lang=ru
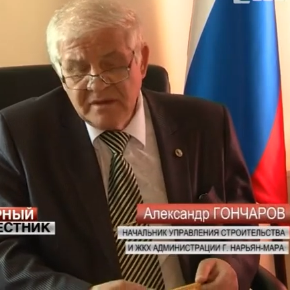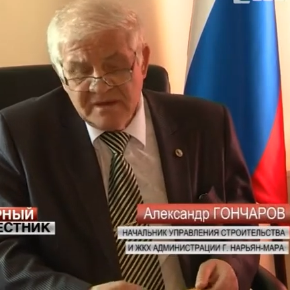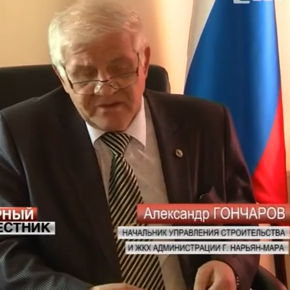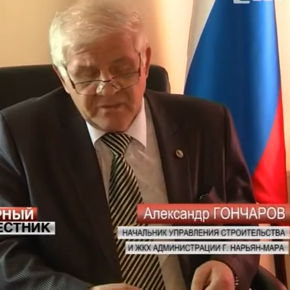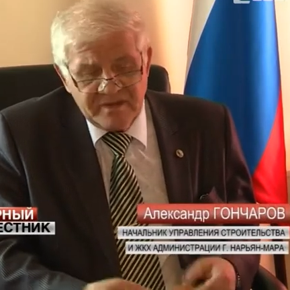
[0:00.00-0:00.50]

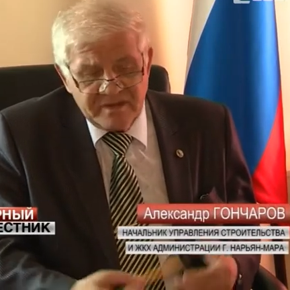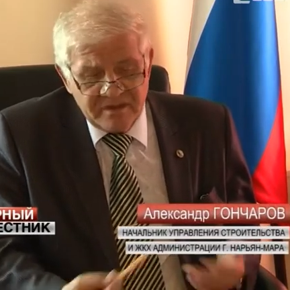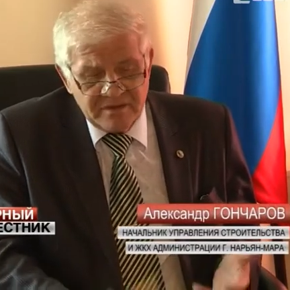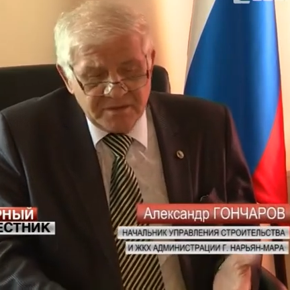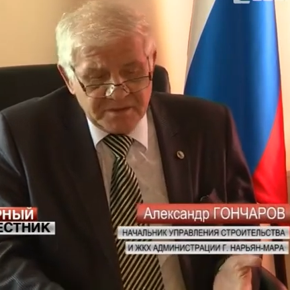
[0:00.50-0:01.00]
Отсюда
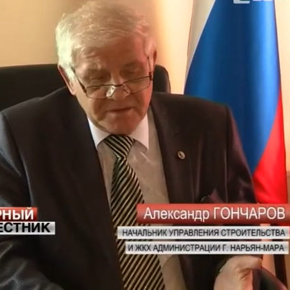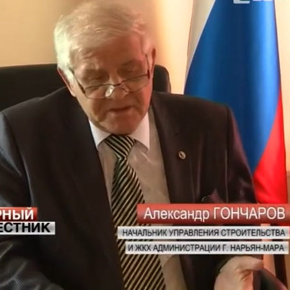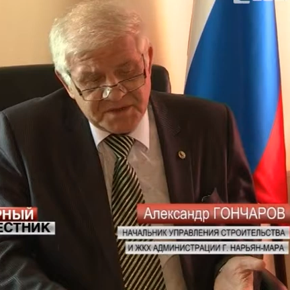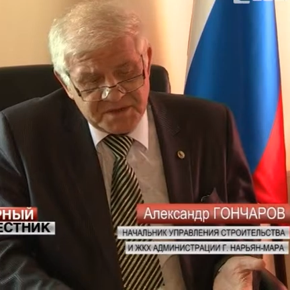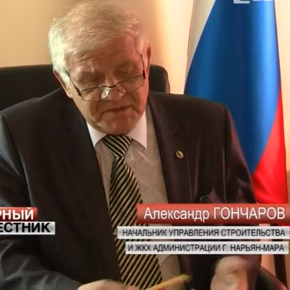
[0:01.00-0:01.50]
следует, что
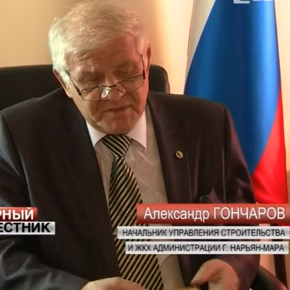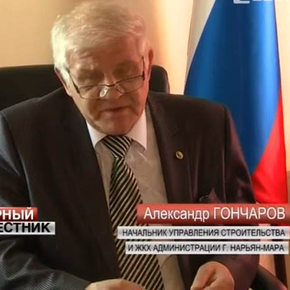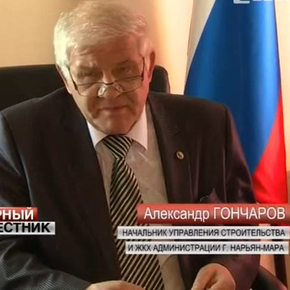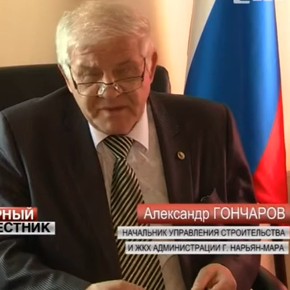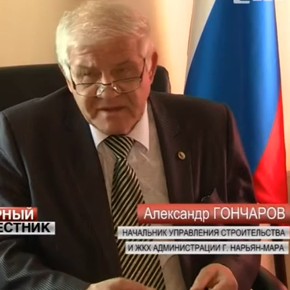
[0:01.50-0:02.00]
должны быть
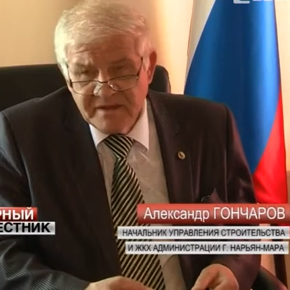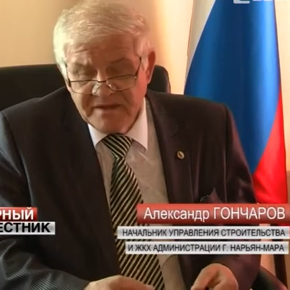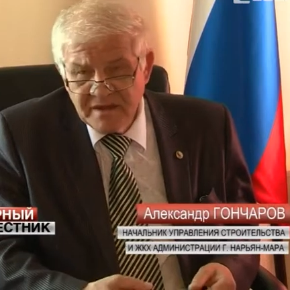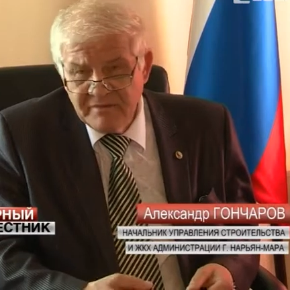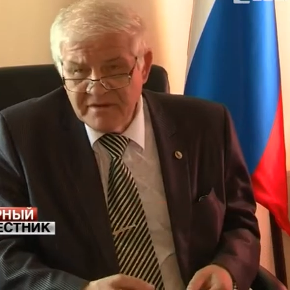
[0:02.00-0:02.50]
подписаны
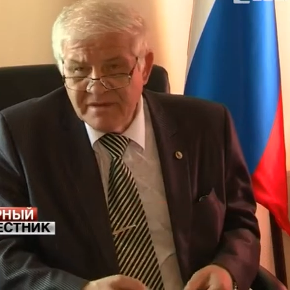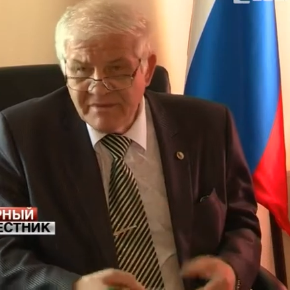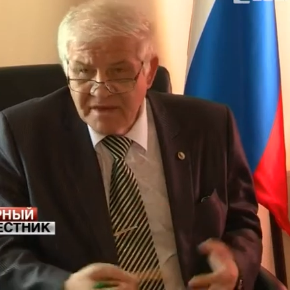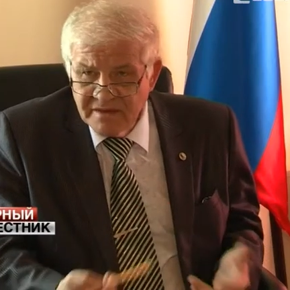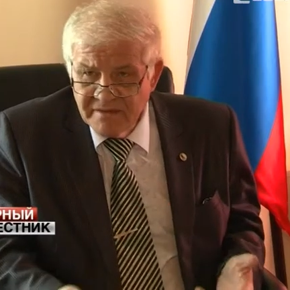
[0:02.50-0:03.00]
договоры
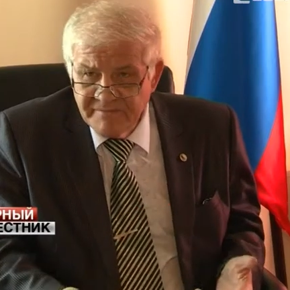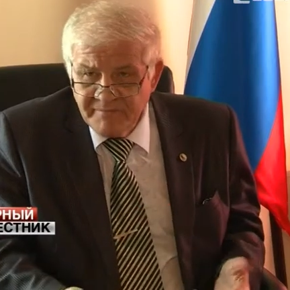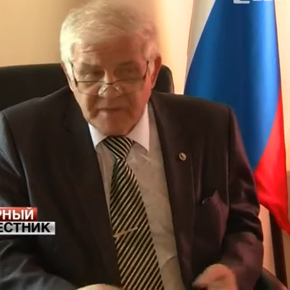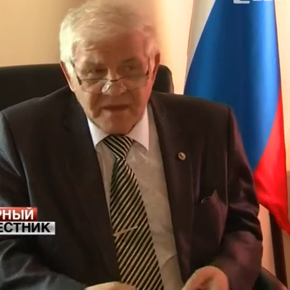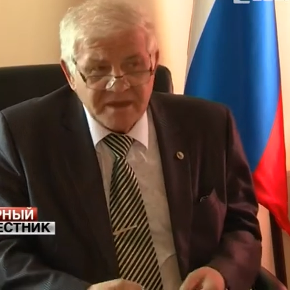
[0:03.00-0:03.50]
мены,
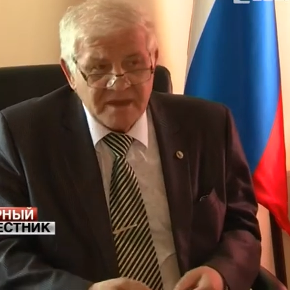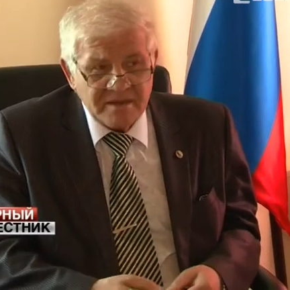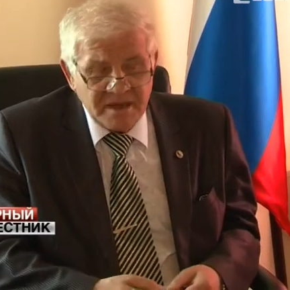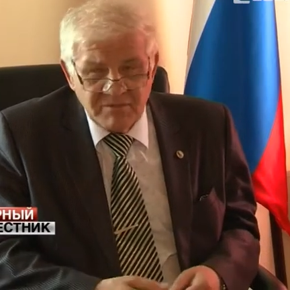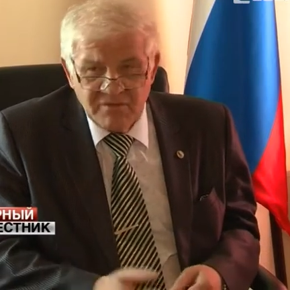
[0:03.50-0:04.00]
и
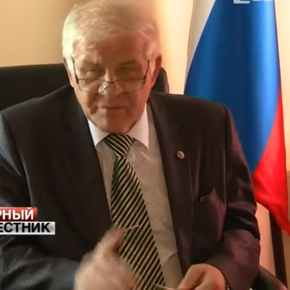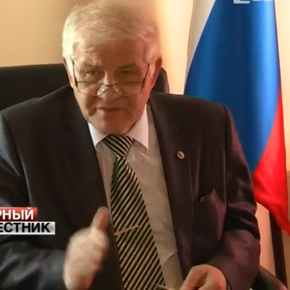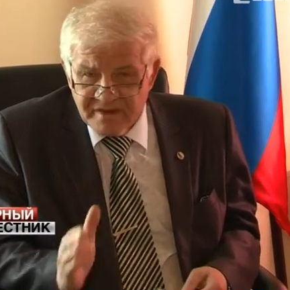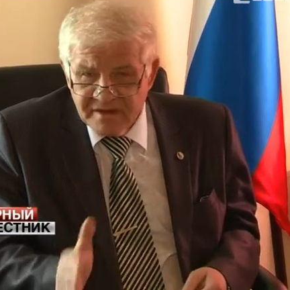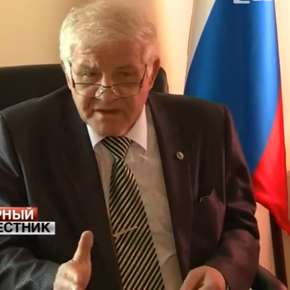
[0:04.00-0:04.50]
тогда мы вот
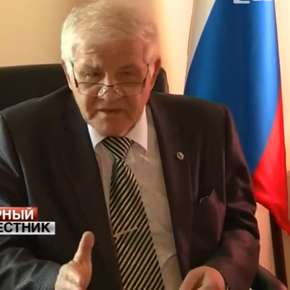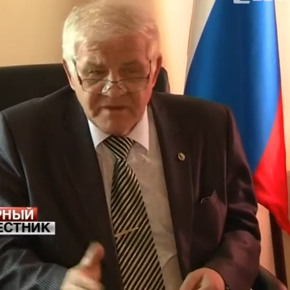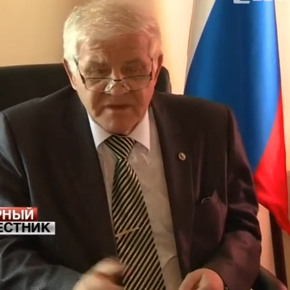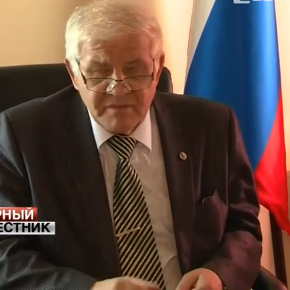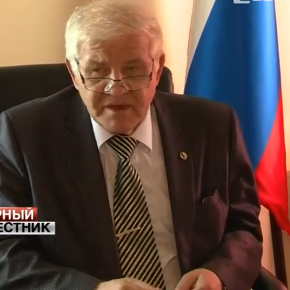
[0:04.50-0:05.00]
после этого
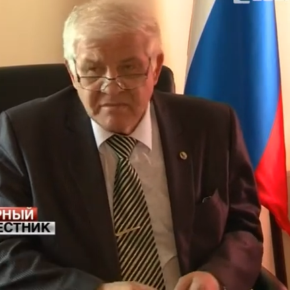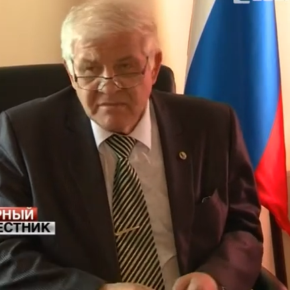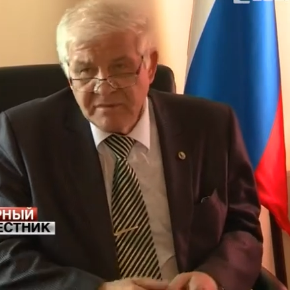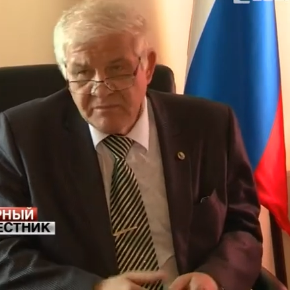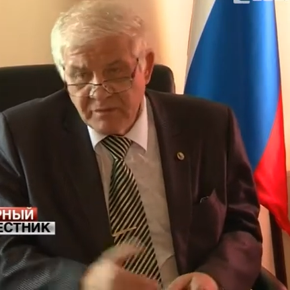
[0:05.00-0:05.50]

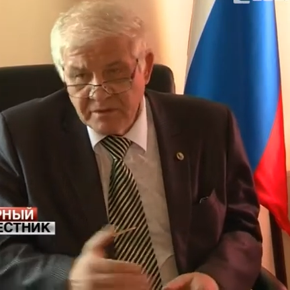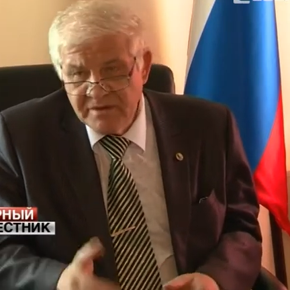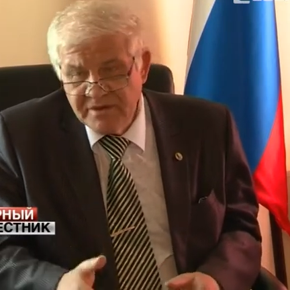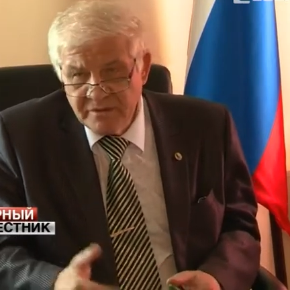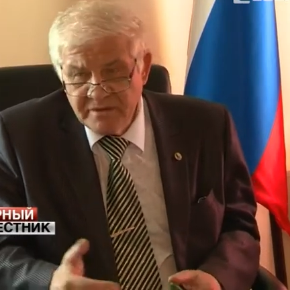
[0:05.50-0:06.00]
имеем полное
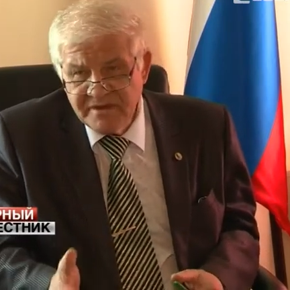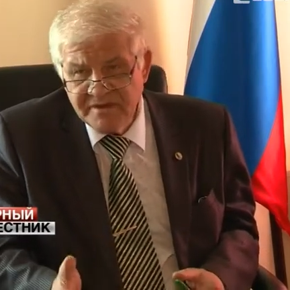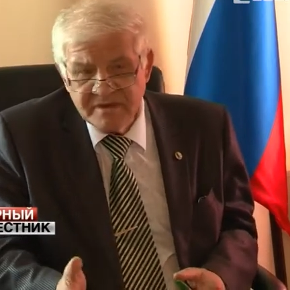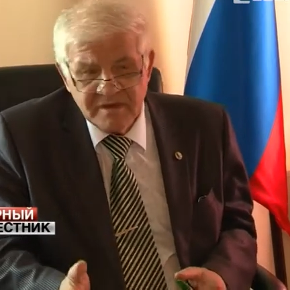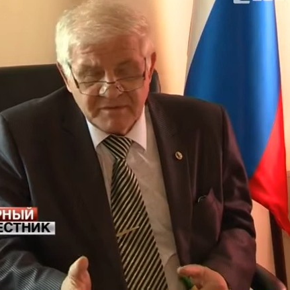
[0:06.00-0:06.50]

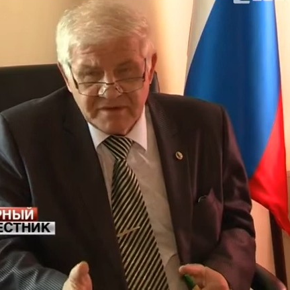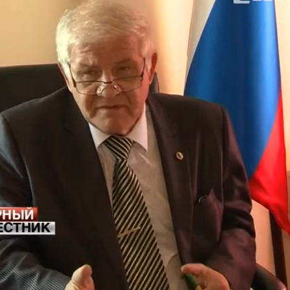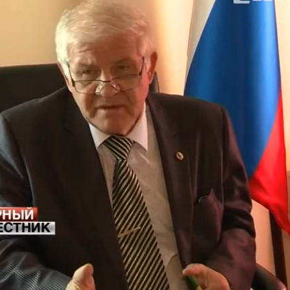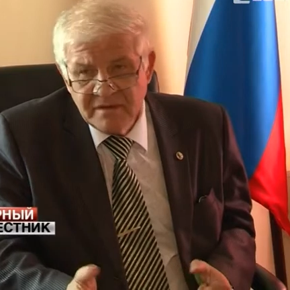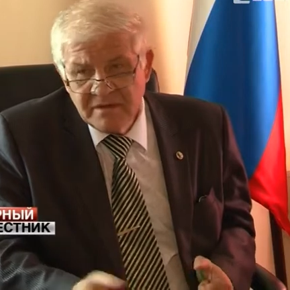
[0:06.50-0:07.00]
юридическое
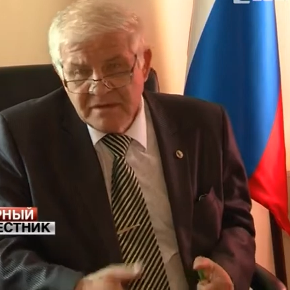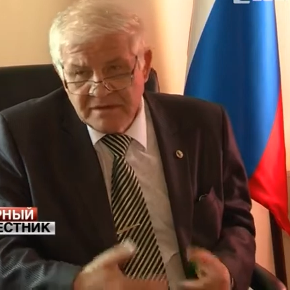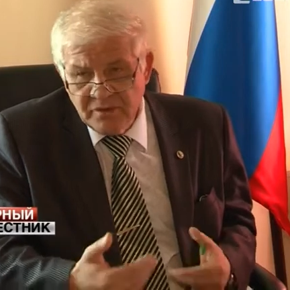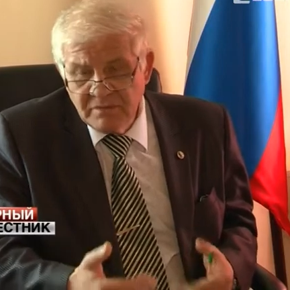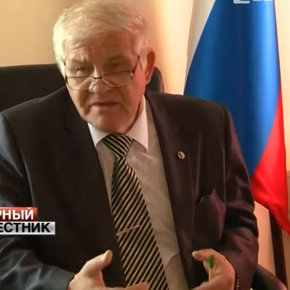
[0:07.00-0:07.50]
право
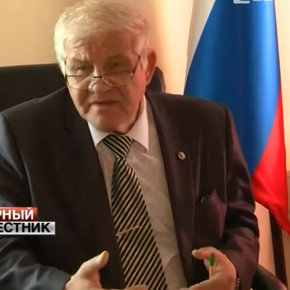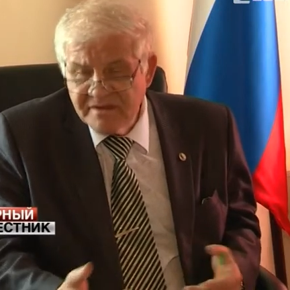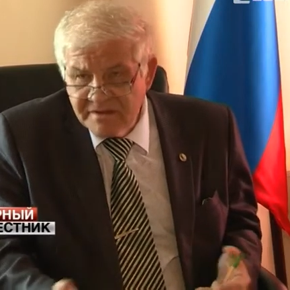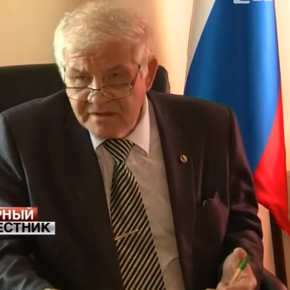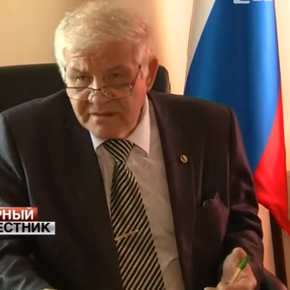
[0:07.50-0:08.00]
дом сносить.